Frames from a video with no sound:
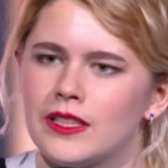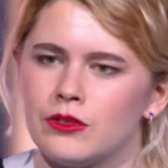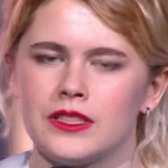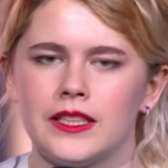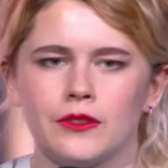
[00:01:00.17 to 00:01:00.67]

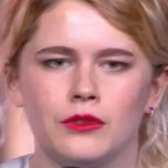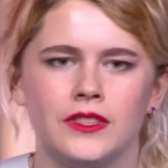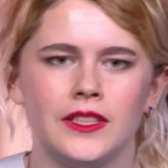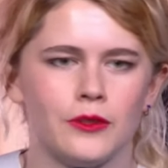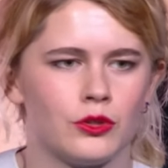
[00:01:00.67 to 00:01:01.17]
les auxiliaires de
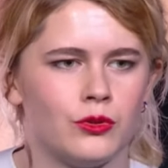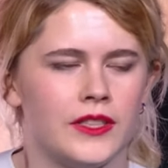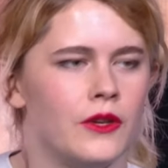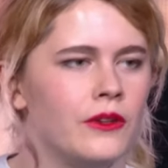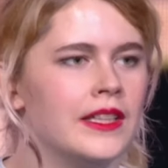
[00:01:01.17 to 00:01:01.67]
vie et aux
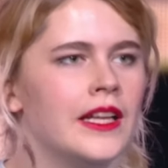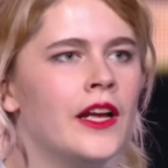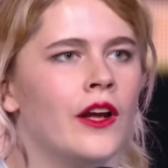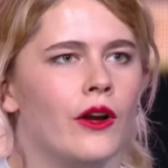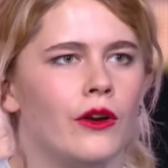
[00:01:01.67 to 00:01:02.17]
soignants.
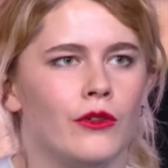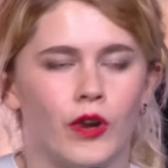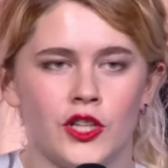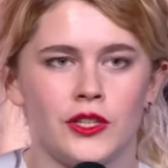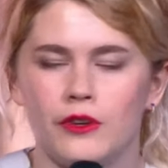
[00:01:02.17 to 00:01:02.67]
Euh,
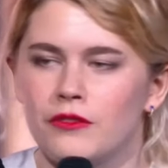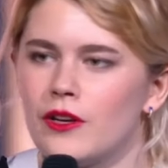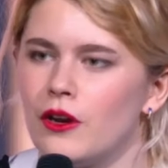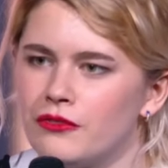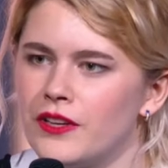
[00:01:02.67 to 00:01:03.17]
voilà, j'avais envie
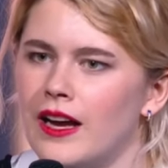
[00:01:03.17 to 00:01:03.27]
de leur faire